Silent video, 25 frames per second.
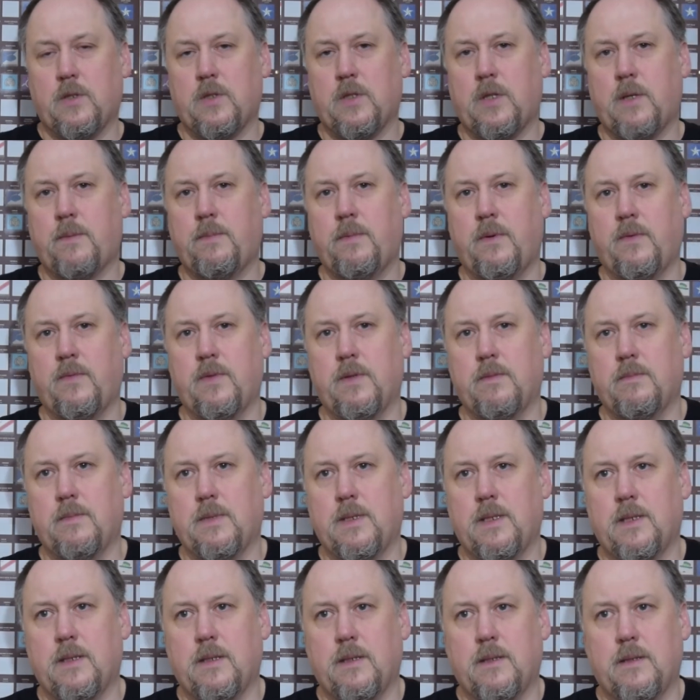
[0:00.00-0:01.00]
że tak powiem,
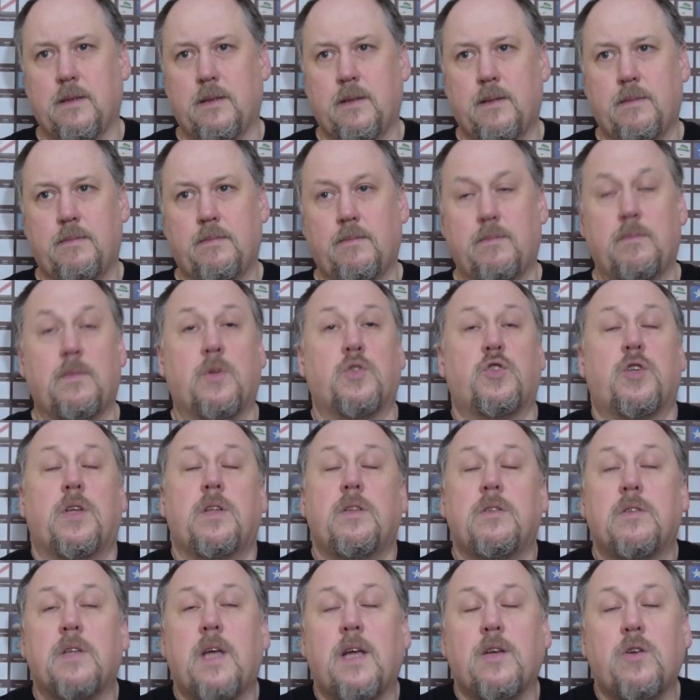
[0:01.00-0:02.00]
może
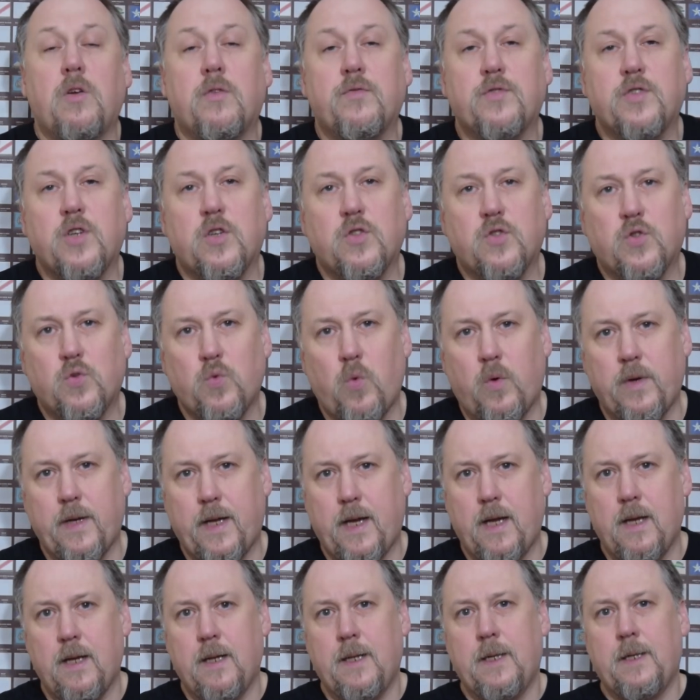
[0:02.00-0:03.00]
najnowsza
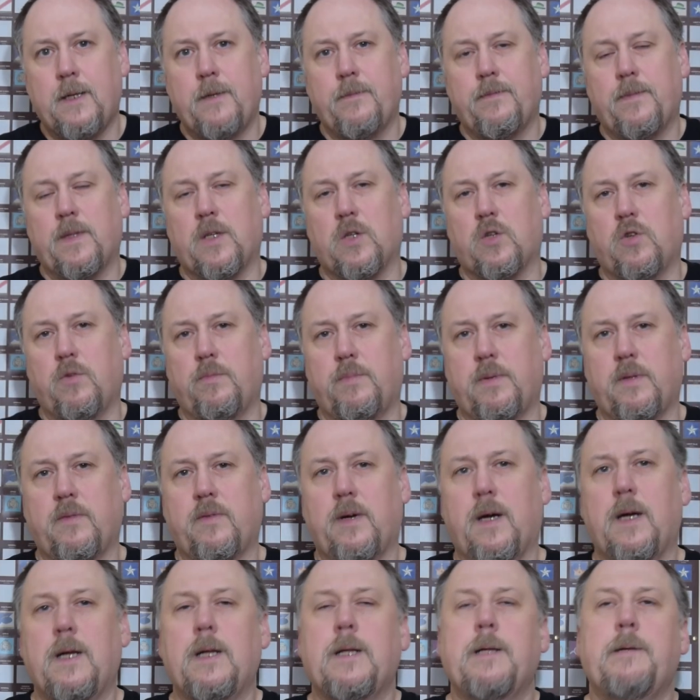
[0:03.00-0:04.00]
odsłona tego
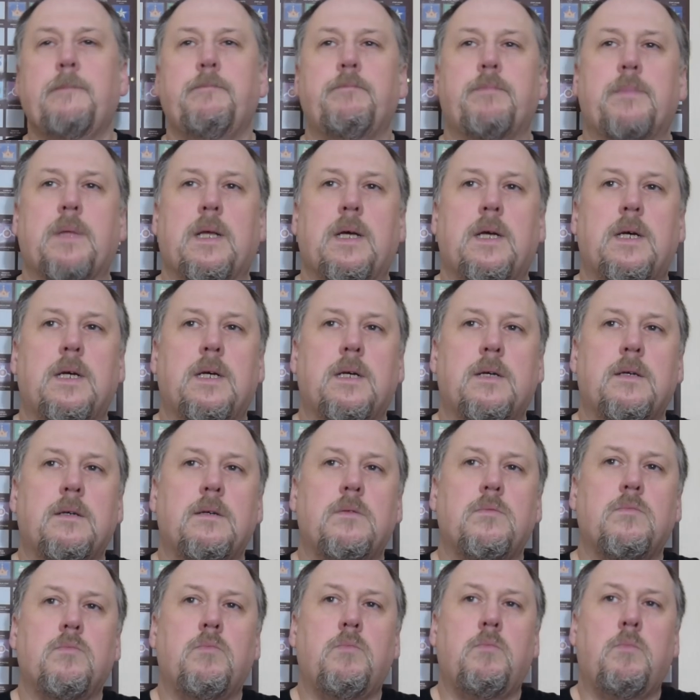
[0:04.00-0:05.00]
piwa,
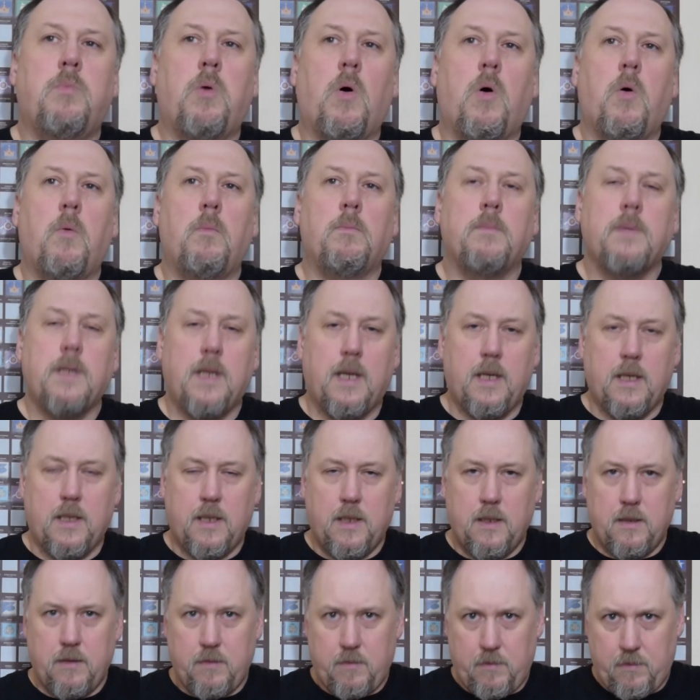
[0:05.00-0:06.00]
bo mieli
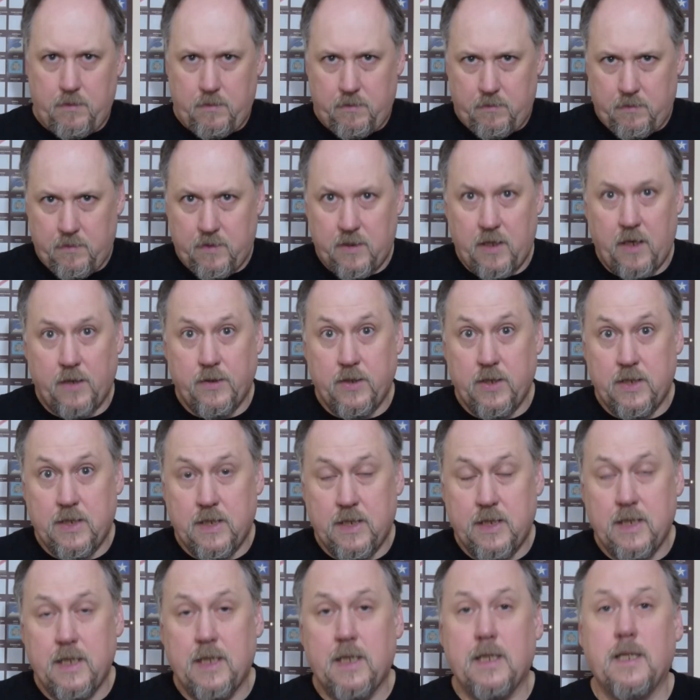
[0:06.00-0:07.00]

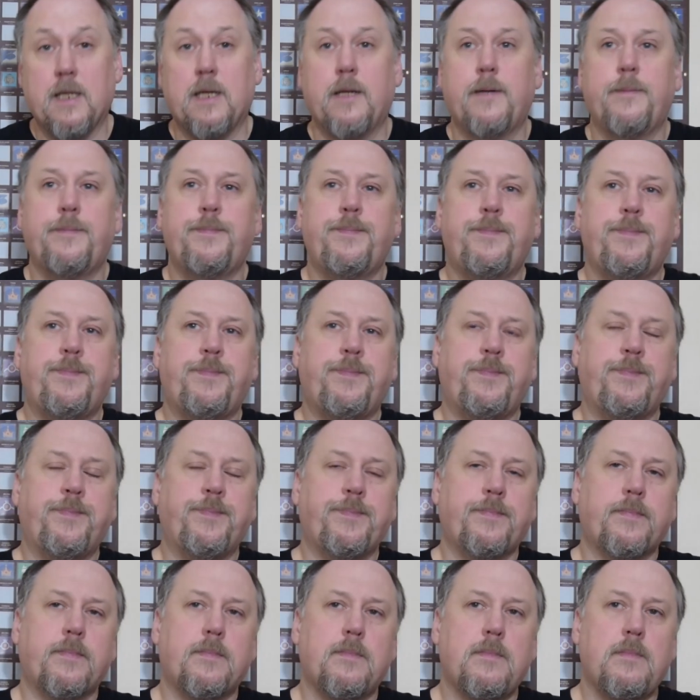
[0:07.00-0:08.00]
tradycyjne
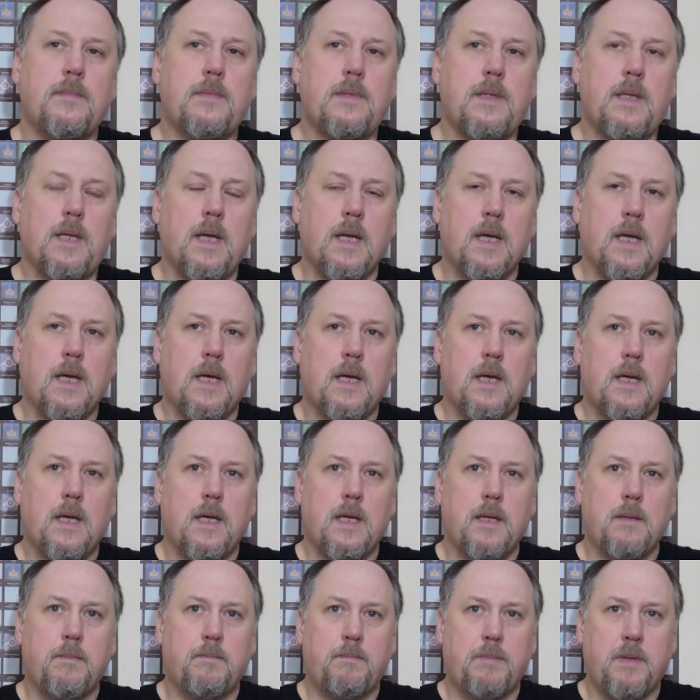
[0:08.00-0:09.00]
E,
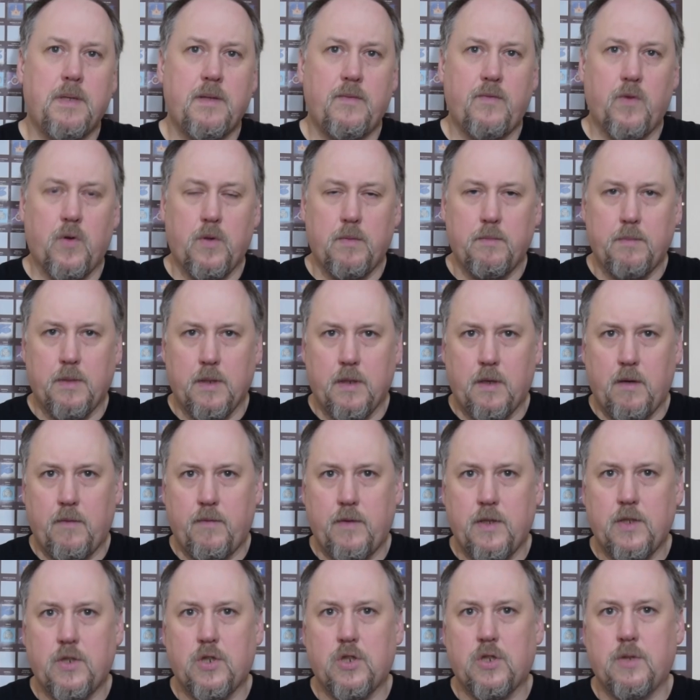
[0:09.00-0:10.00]
piwo
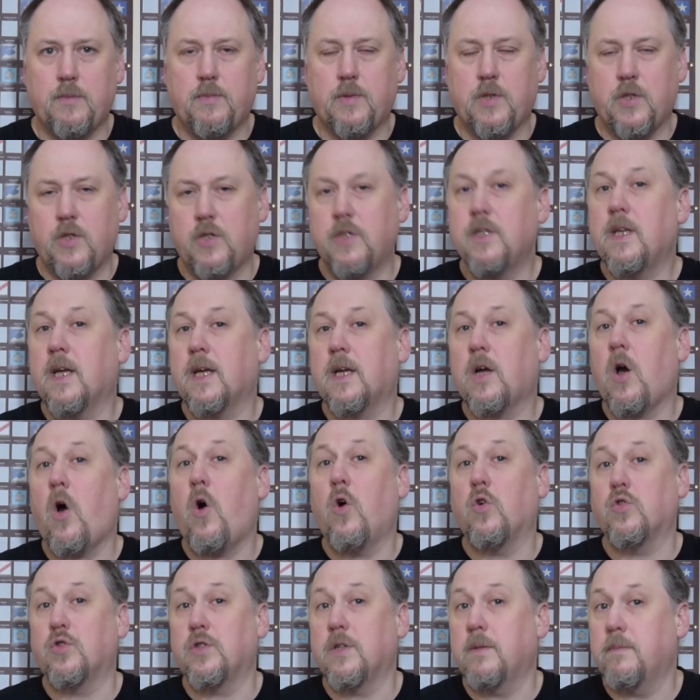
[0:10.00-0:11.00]
imbierowe
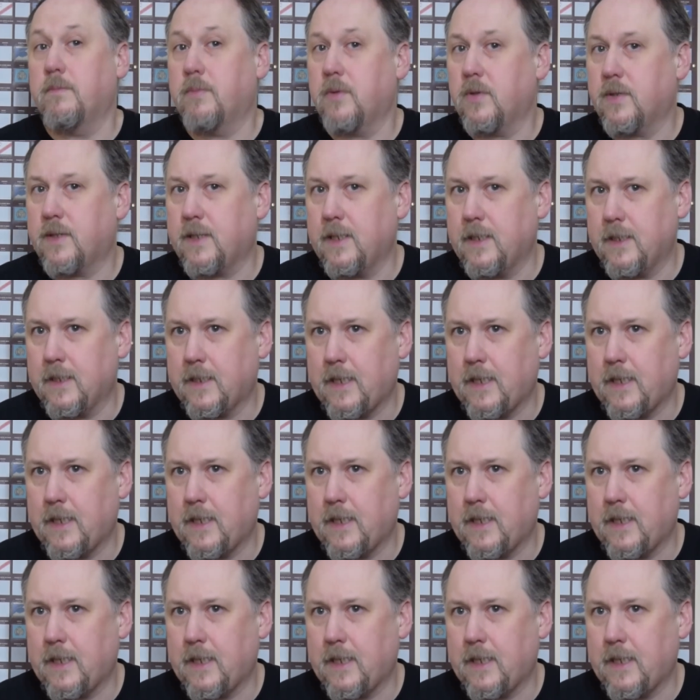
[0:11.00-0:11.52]
3,8%.